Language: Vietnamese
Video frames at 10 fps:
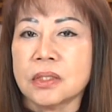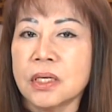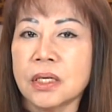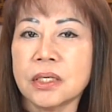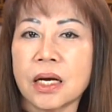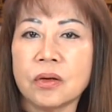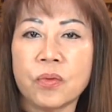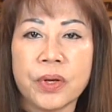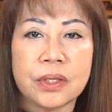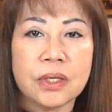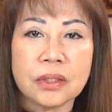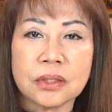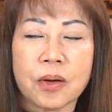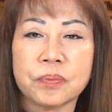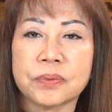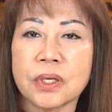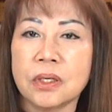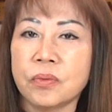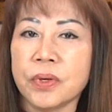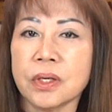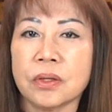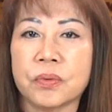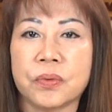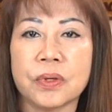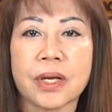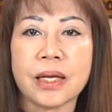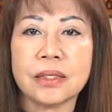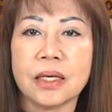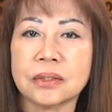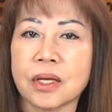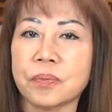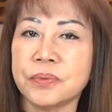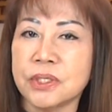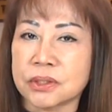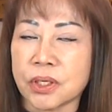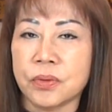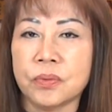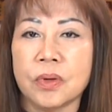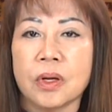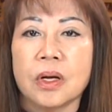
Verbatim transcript: thừa nhận quyền dân tộc tự quyết của các dân tộc nhược tiểu,